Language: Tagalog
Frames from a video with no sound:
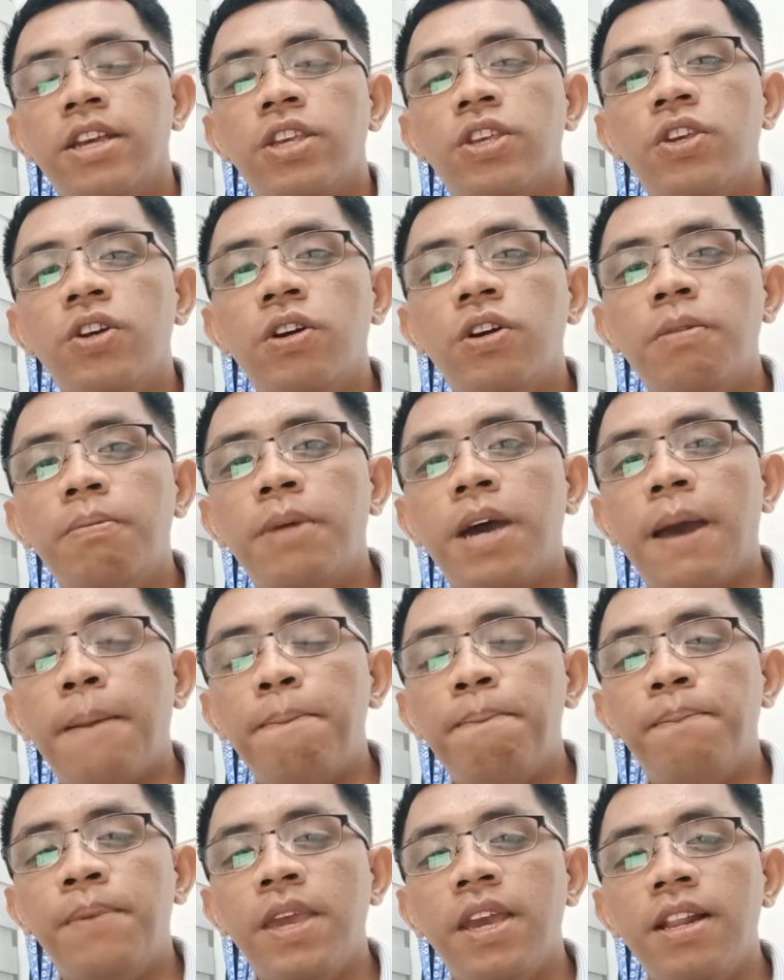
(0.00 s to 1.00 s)
yung
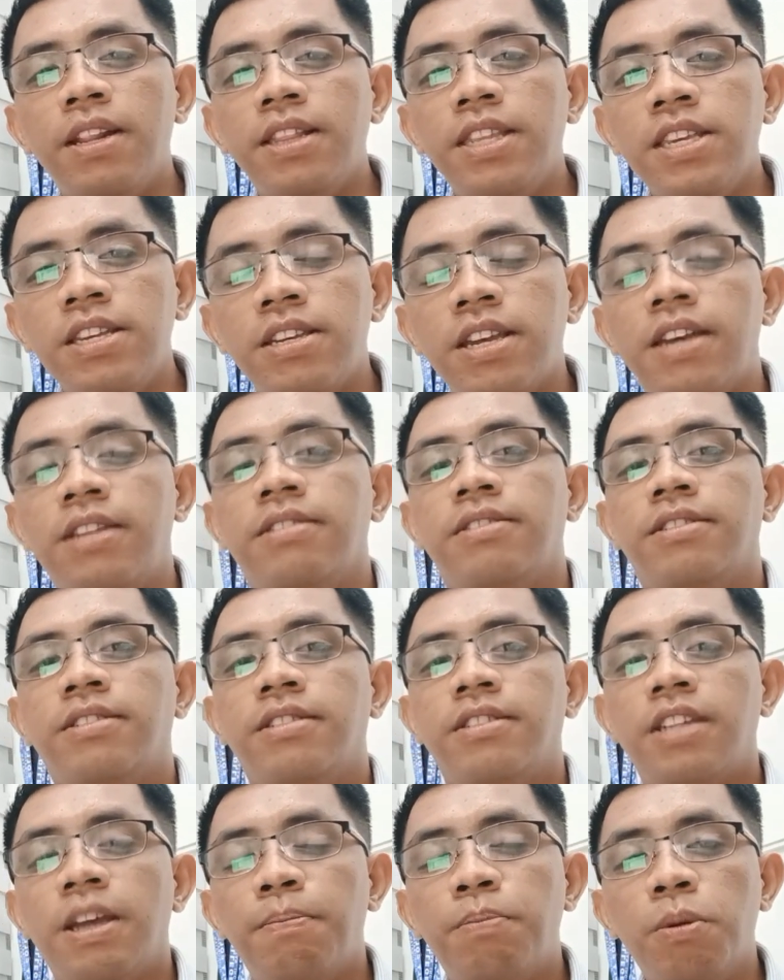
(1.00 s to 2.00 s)
mga
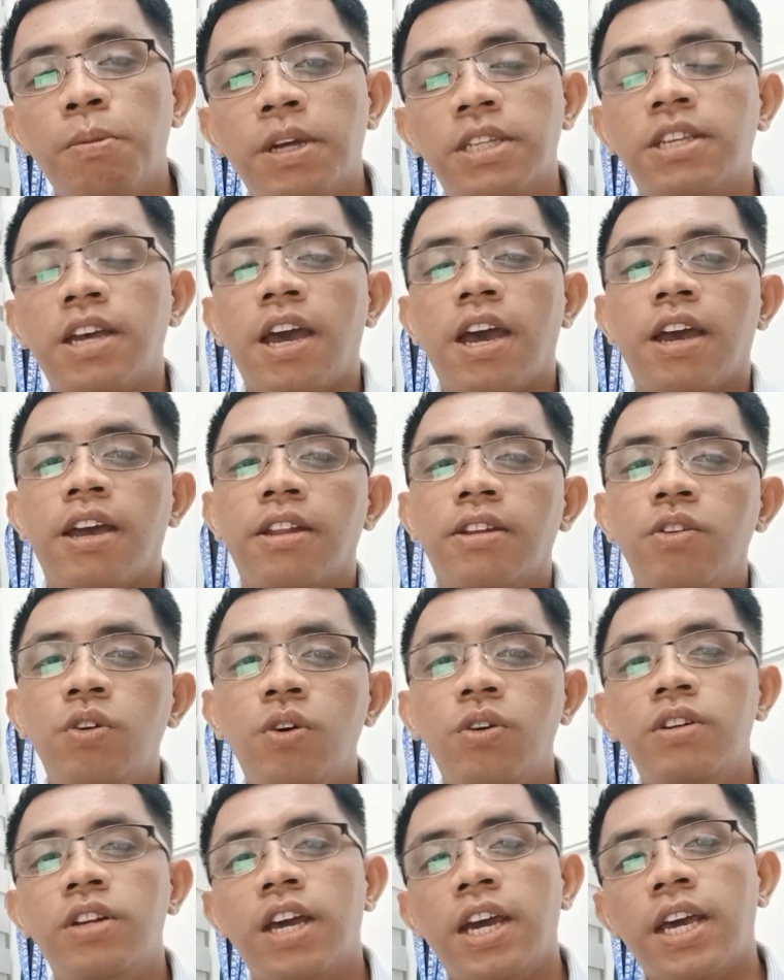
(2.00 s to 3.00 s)
PLTians na pumasa
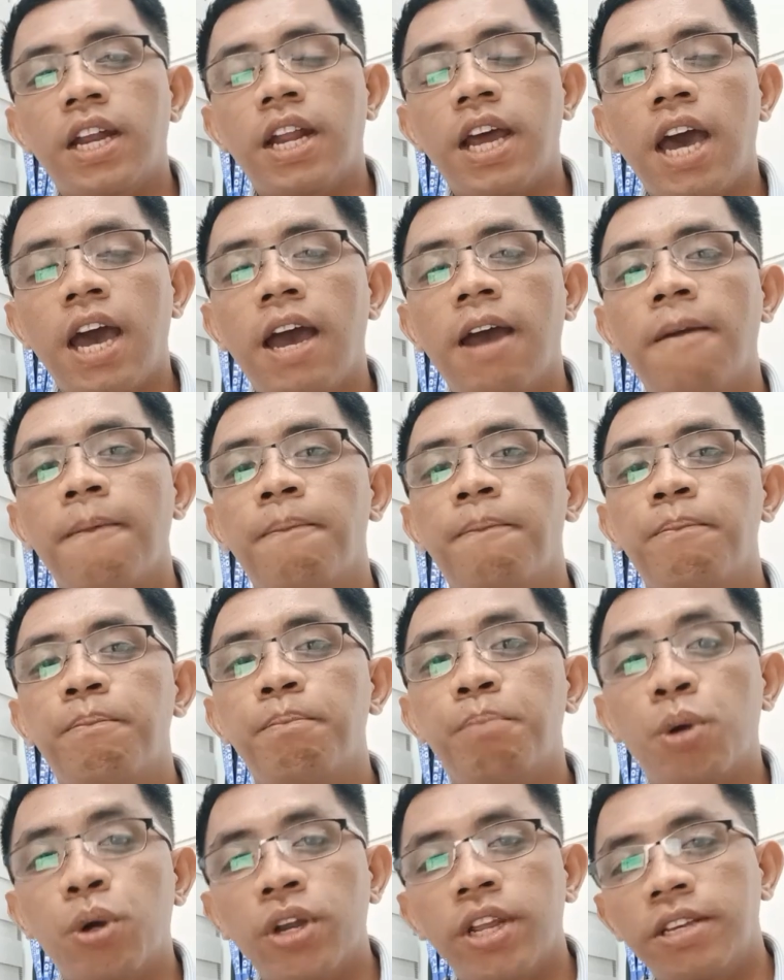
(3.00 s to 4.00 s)
nung nakaraang
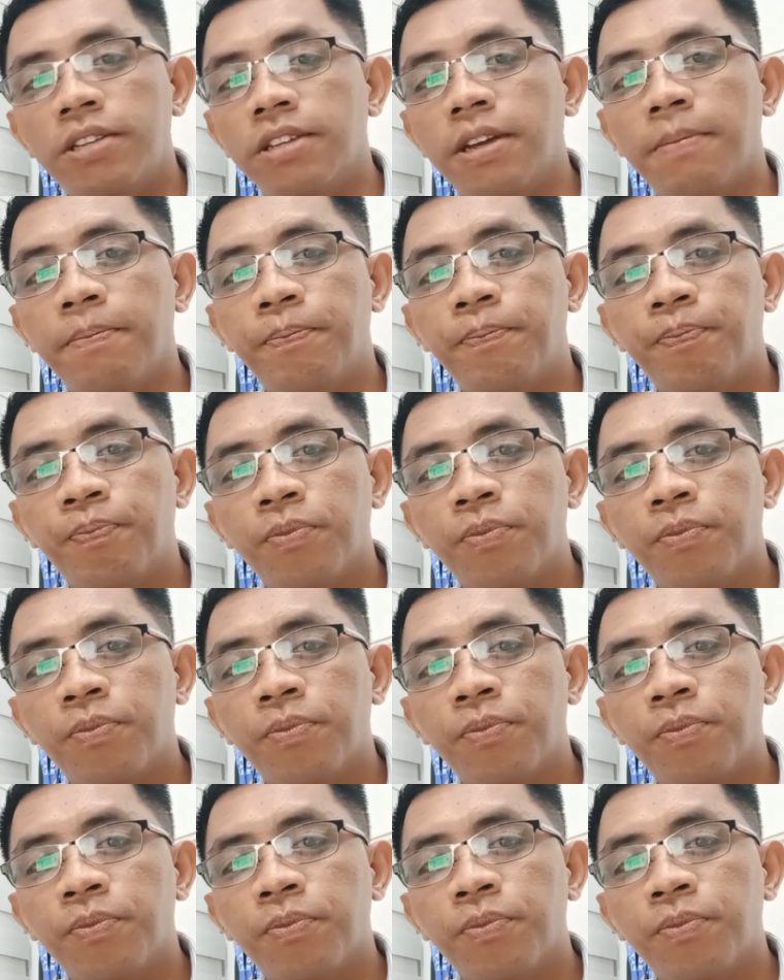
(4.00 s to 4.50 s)
board exam.